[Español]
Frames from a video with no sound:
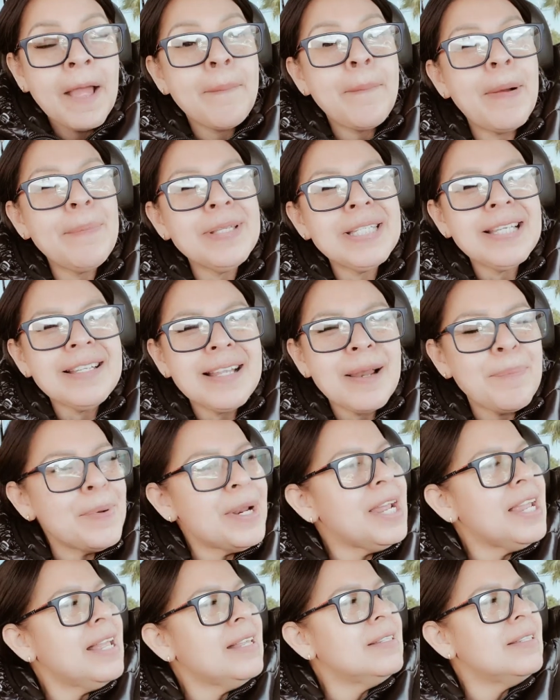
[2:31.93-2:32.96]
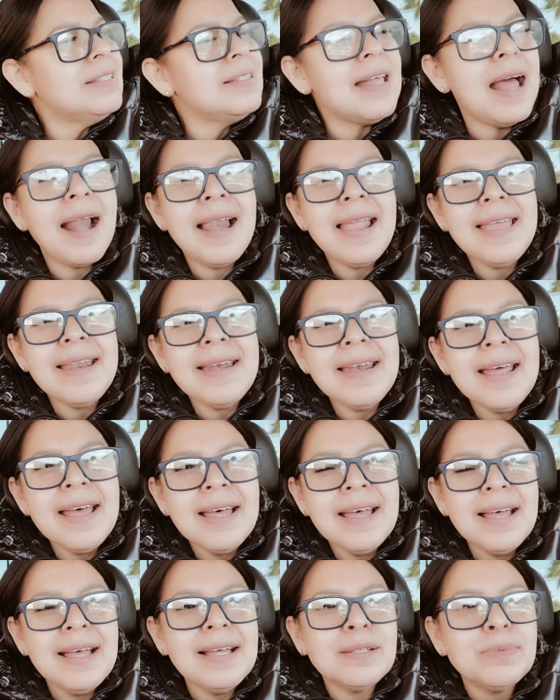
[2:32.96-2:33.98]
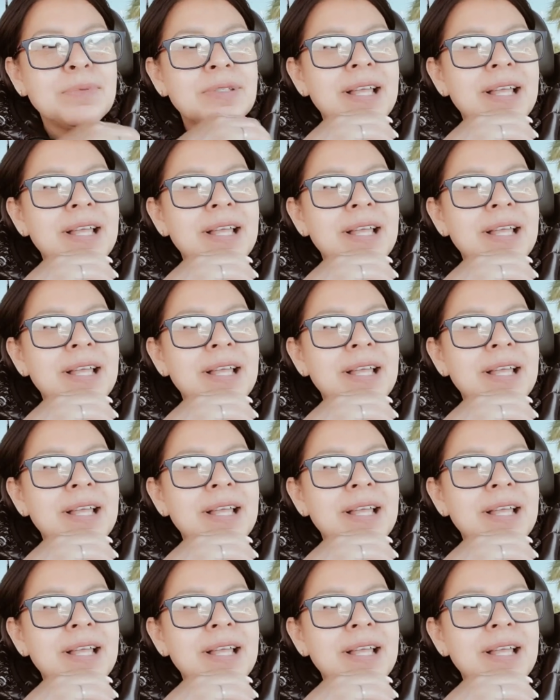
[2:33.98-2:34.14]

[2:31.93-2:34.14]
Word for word: vamos a andar por allá en Salinas,